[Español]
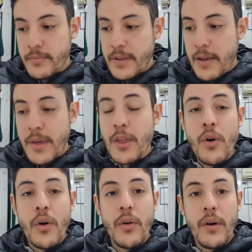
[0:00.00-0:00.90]

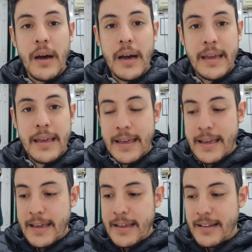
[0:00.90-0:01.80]
debido a
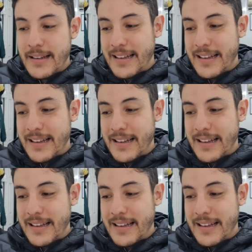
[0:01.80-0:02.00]
que